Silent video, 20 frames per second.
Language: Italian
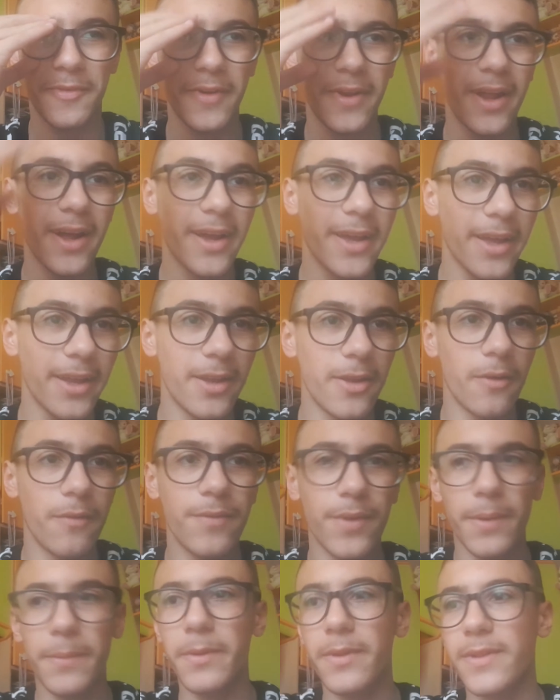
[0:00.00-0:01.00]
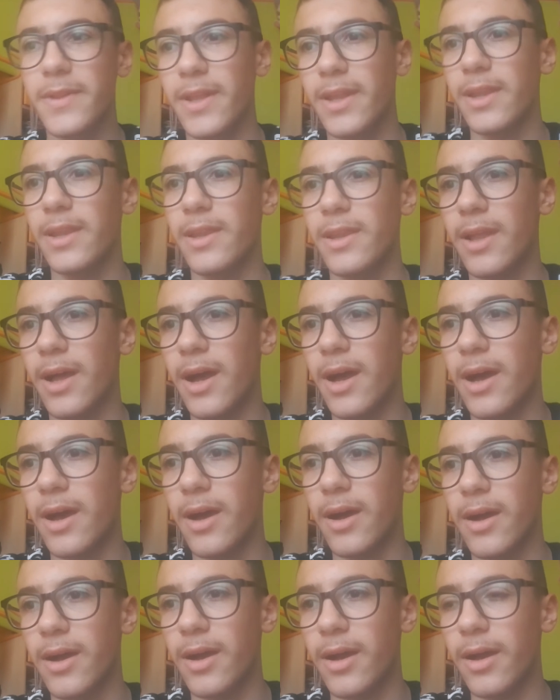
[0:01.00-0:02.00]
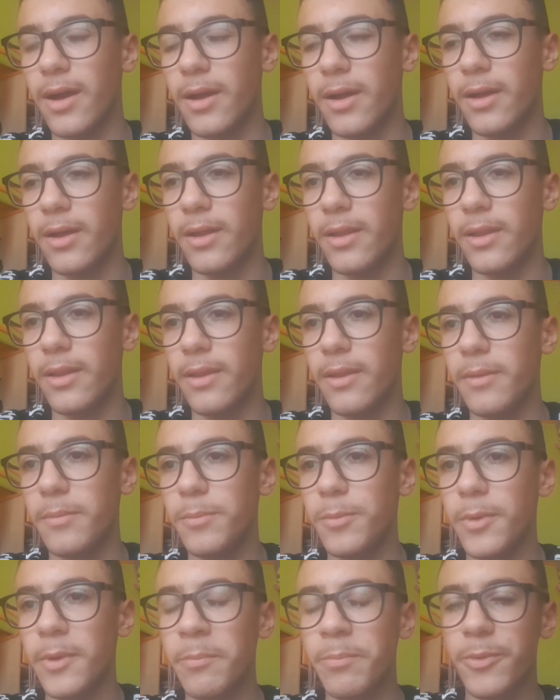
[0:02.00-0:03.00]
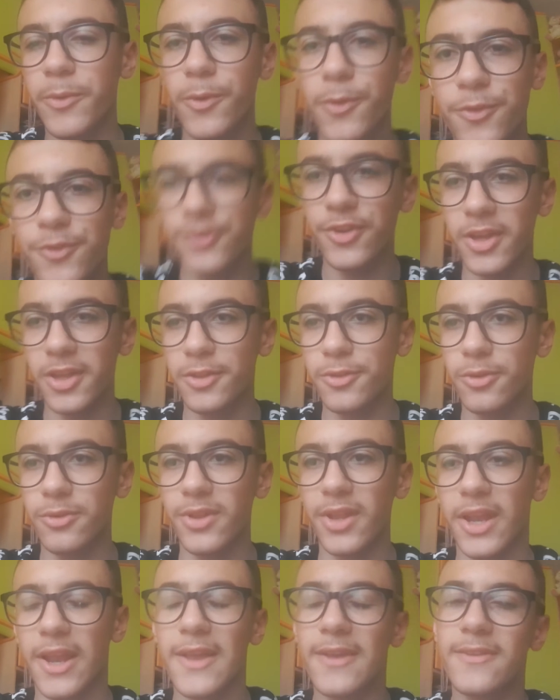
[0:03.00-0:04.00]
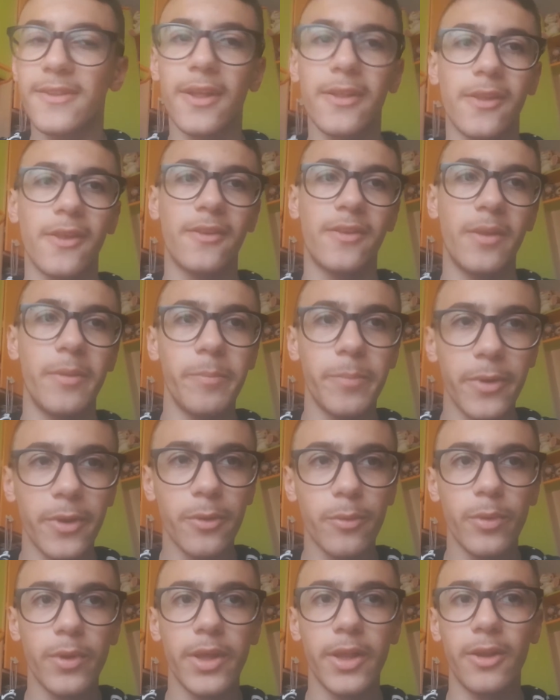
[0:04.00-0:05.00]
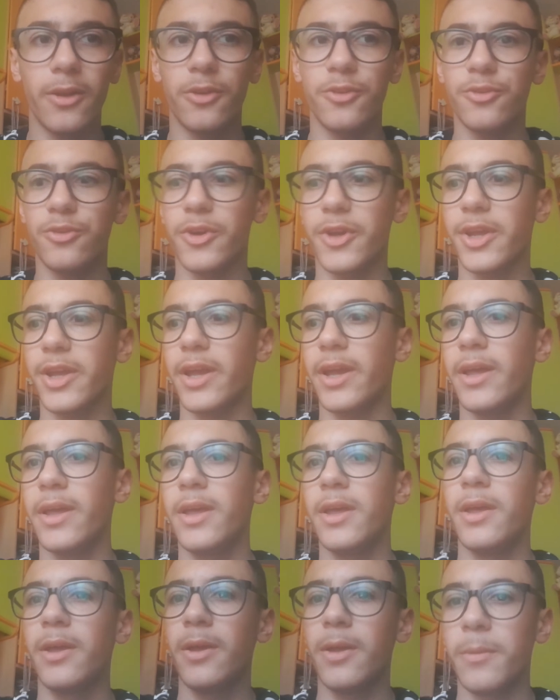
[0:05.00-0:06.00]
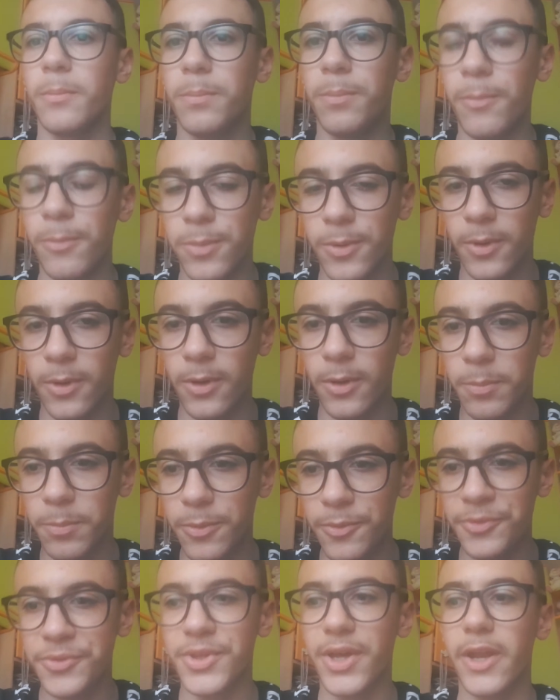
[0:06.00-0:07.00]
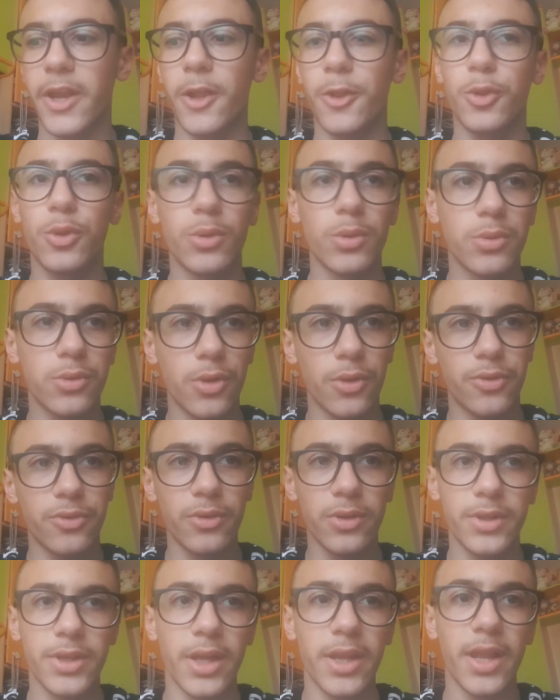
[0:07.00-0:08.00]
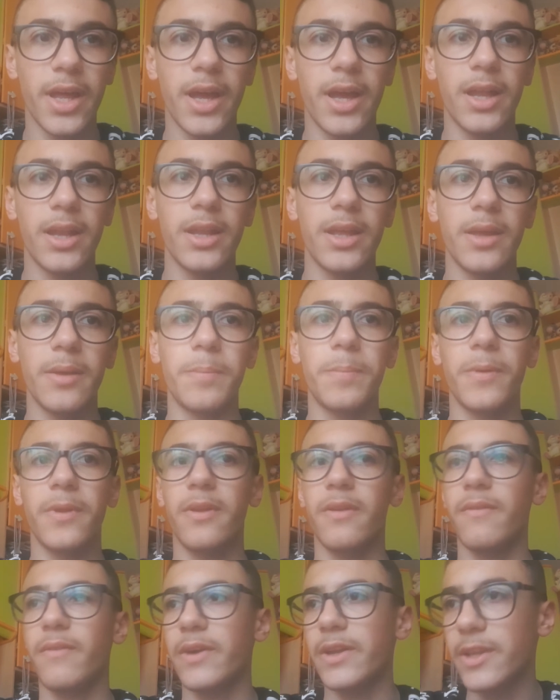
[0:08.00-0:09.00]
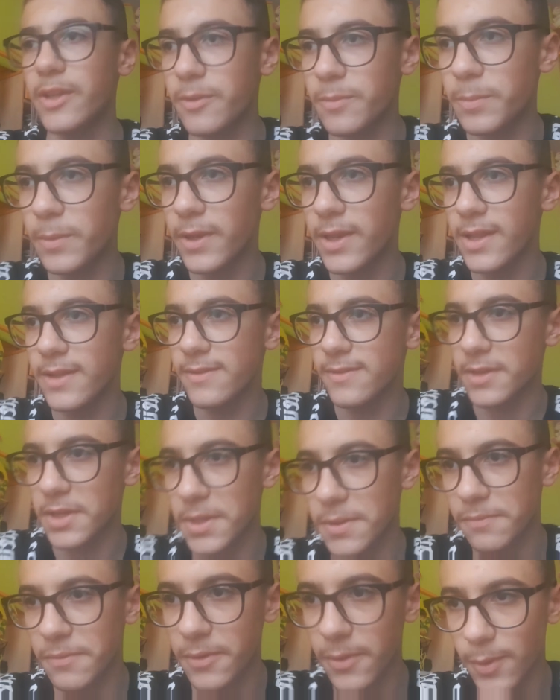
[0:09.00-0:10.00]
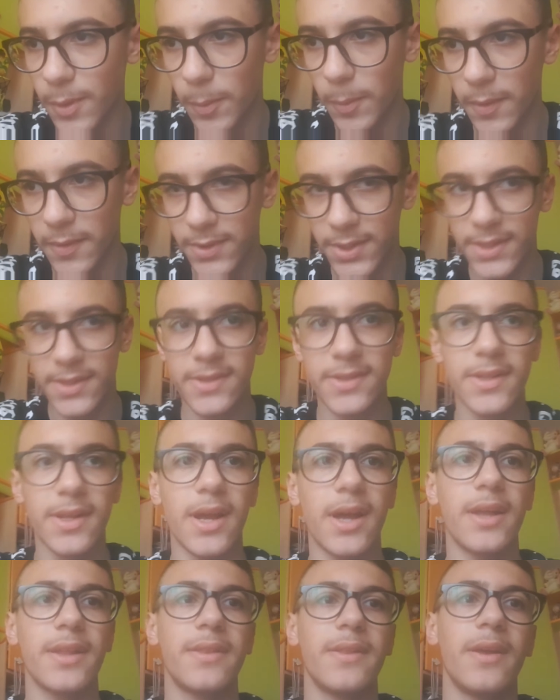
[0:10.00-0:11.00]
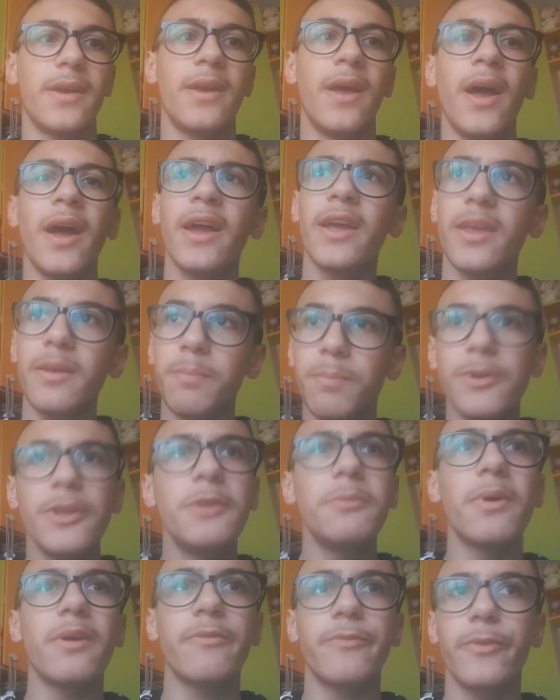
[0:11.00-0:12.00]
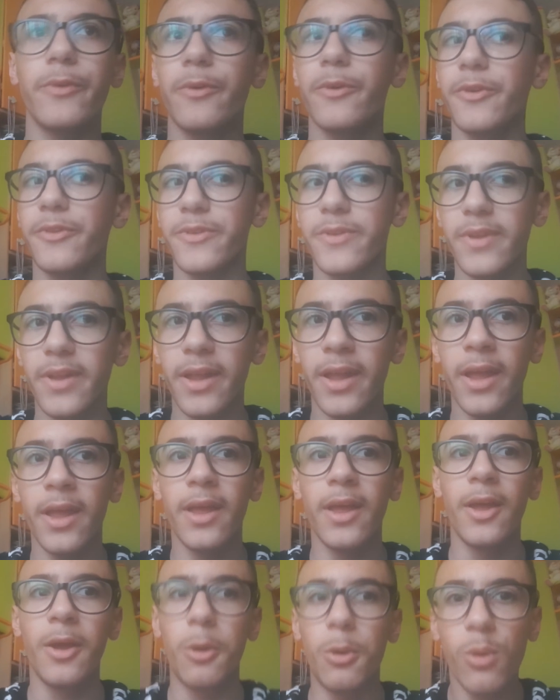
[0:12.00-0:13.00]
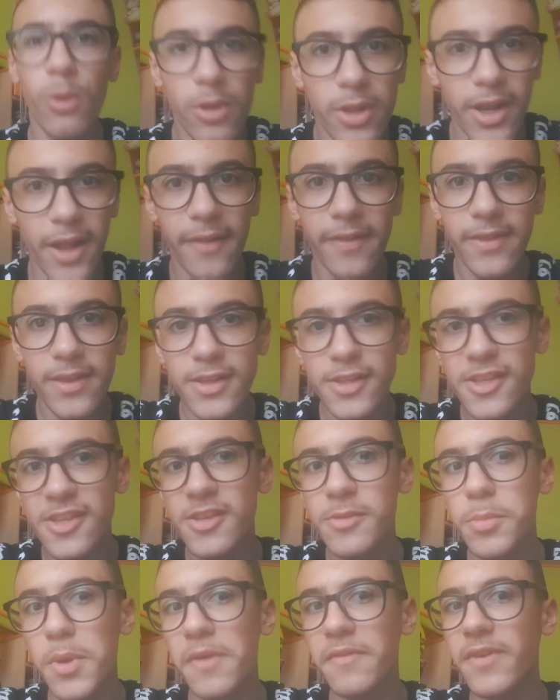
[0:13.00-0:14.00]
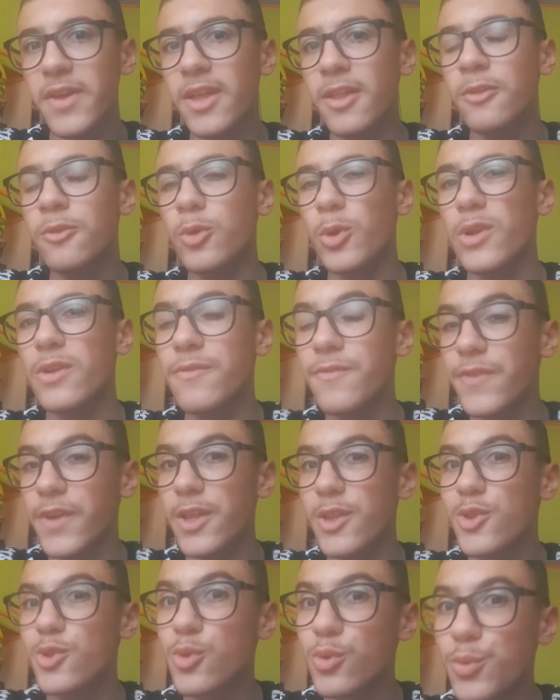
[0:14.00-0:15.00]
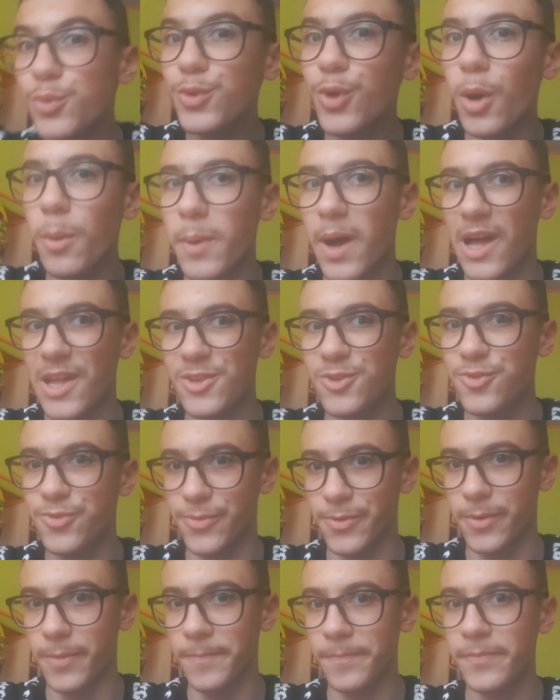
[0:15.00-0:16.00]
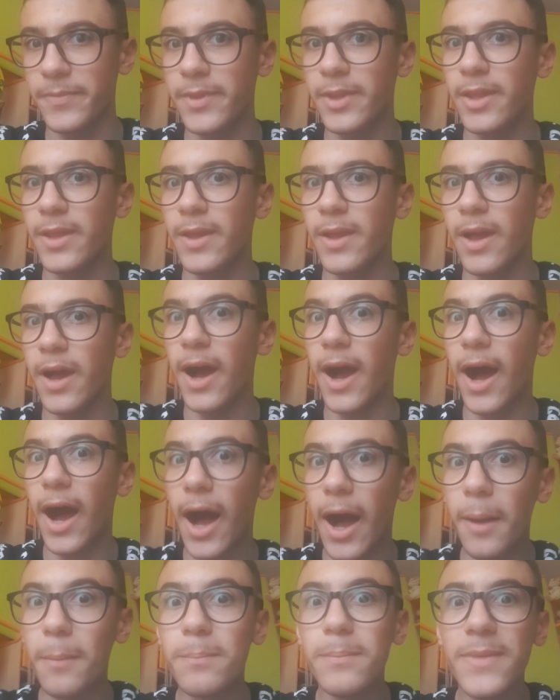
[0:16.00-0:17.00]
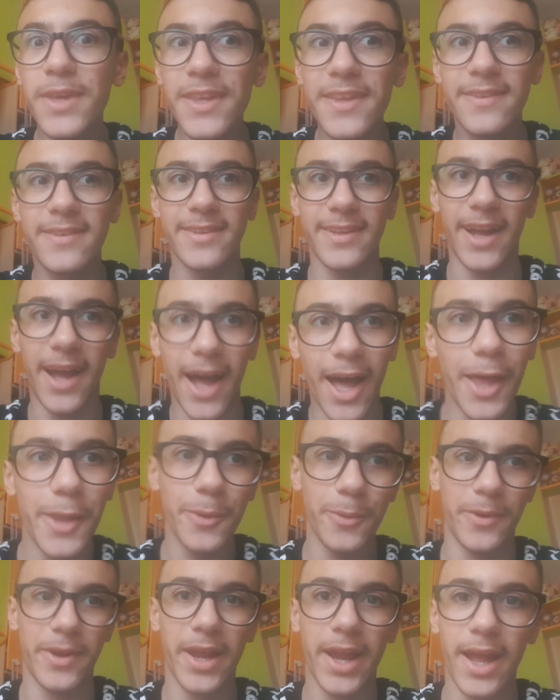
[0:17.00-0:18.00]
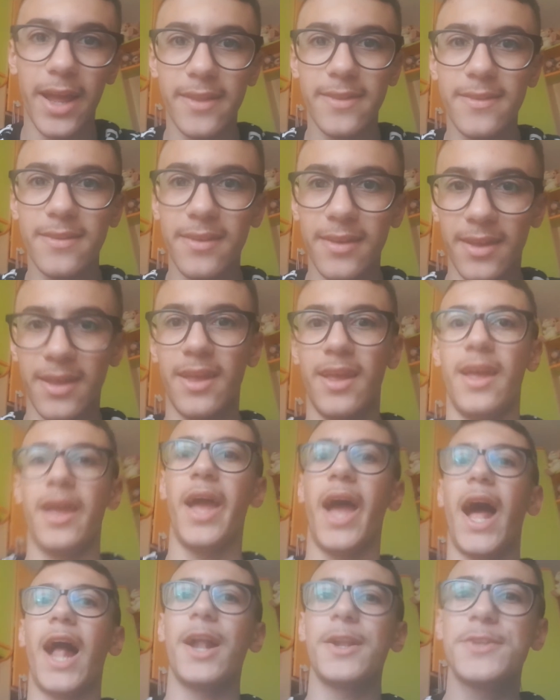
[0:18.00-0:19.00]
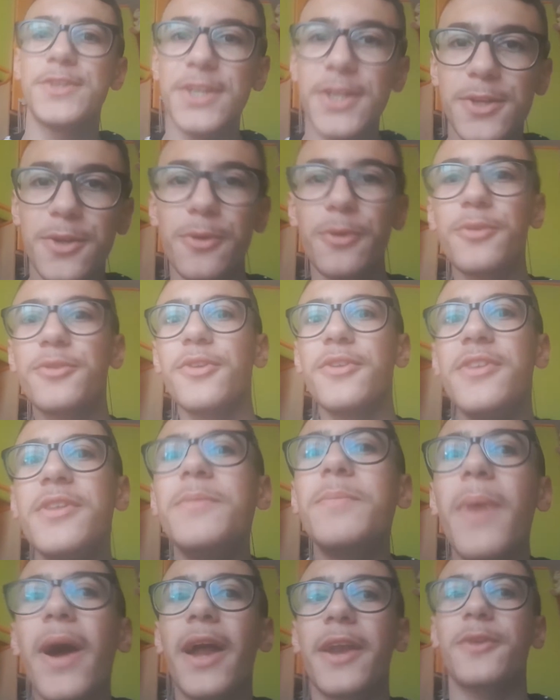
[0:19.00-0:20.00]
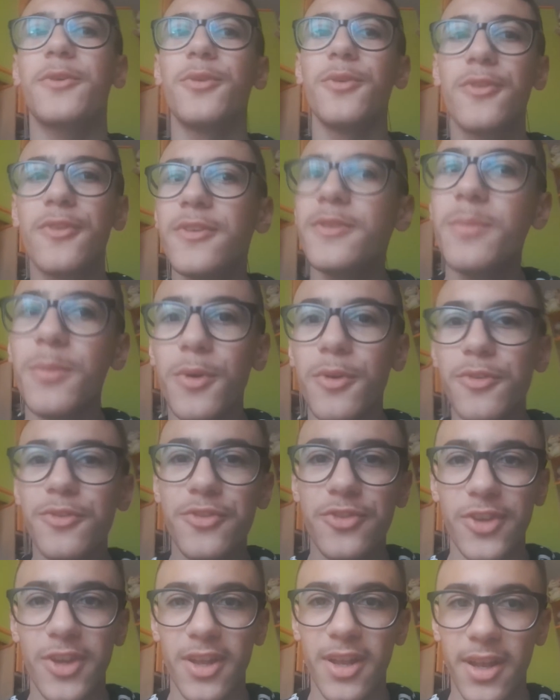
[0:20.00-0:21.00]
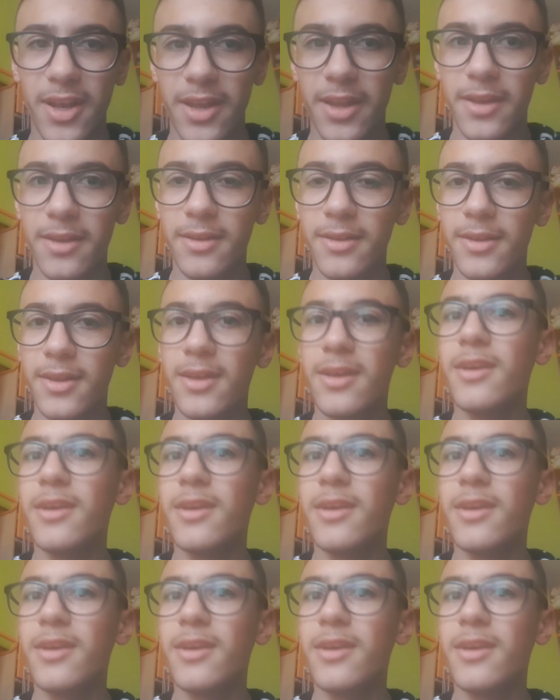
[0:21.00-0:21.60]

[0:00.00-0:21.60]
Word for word: fare anche lì. Ovviamente la... il mio progetto dell'estate è sempre quello, cioè che uh, puntare tutto sul canale per le varie esperienze che farò in quest'estate. Anche prima forse un grandissimo evento il 21 maggio a Misano, ragazzi, al circuito di Marco Simoncelli